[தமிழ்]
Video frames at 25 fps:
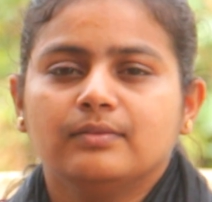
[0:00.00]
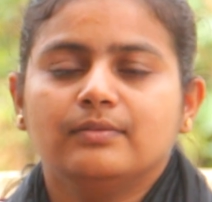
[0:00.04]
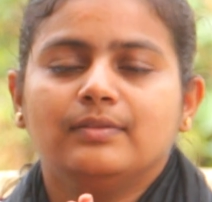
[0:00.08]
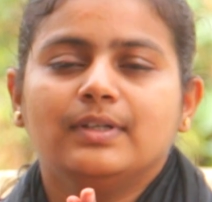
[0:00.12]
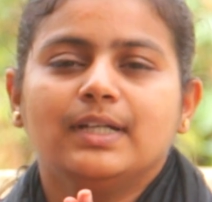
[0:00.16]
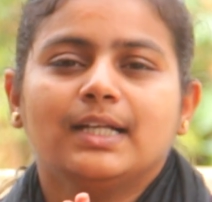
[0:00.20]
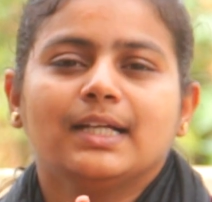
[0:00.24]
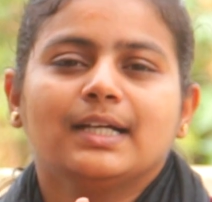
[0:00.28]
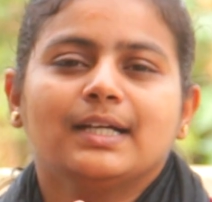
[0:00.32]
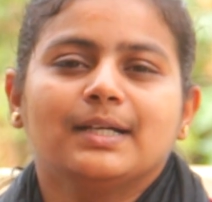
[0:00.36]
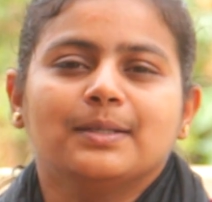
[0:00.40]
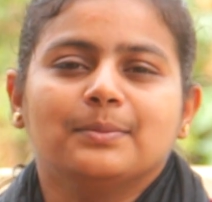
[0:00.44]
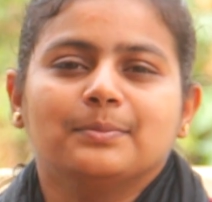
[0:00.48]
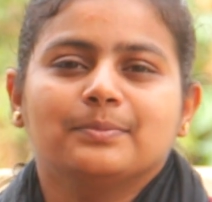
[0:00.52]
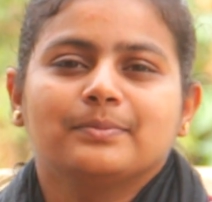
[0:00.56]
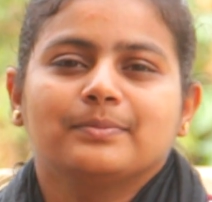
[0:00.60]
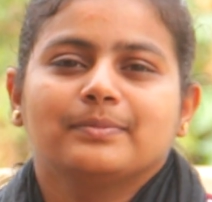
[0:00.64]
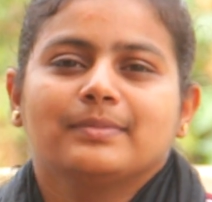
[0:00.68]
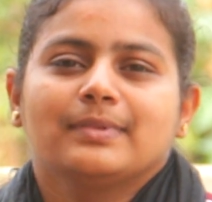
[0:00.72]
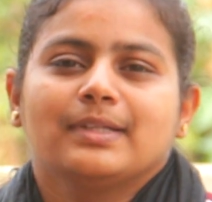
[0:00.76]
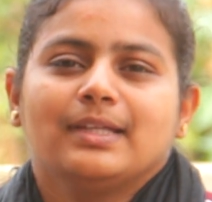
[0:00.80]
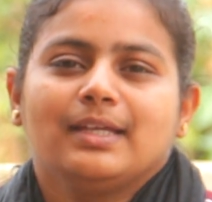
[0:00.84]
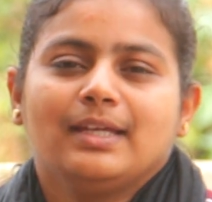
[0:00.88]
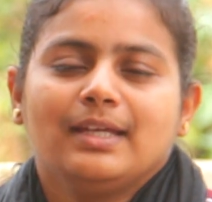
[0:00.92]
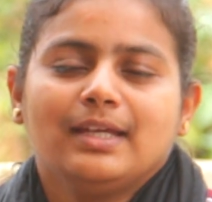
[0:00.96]
வணக்கம்
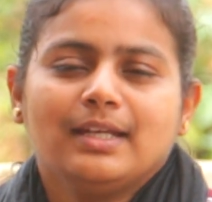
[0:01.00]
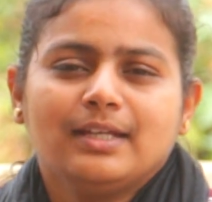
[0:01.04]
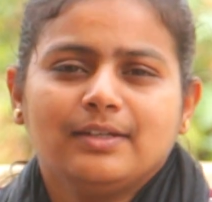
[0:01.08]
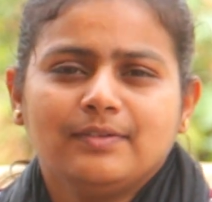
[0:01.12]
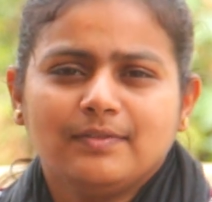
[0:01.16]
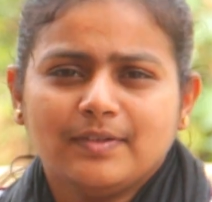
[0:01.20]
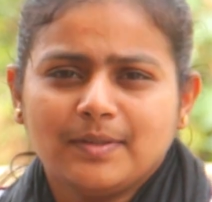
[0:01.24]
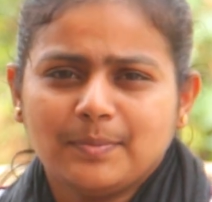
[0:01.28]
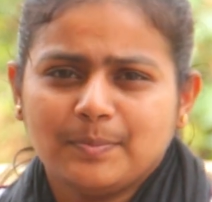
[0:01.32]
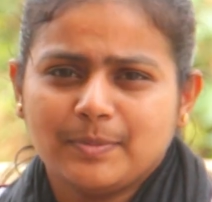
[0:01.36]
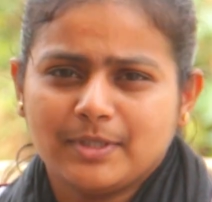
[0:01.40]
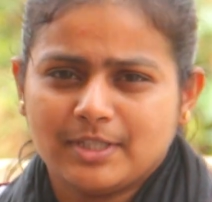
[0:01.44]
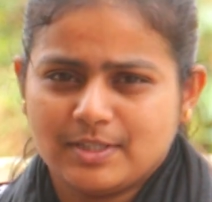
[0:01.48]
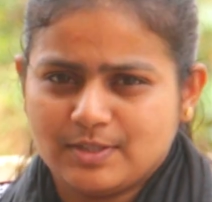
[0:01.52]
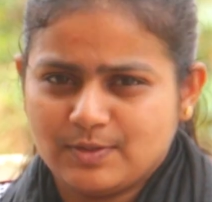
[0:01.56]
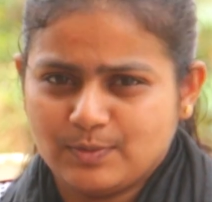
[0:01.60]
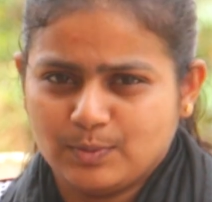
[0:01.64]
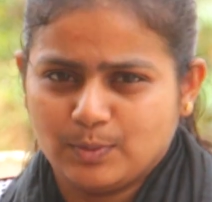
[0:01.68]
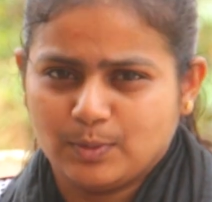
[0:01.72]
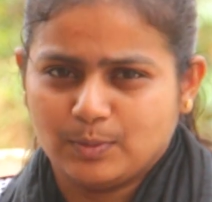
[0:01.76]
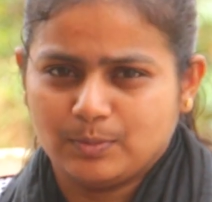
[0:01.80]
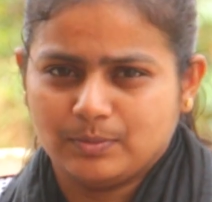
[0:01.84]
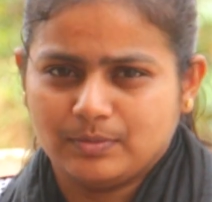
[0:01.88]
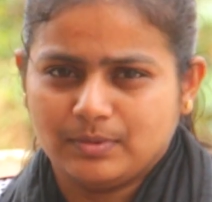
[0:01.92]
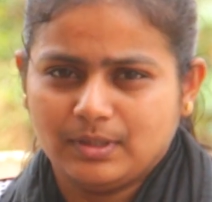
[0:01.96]
எனவே
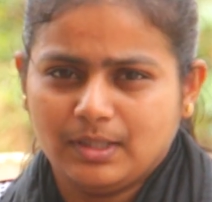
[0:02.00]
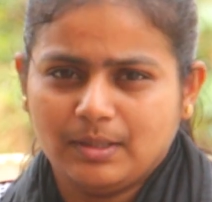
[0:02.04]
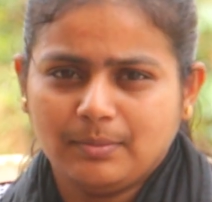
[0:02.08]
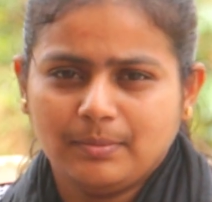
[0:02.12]
பேசுவோம்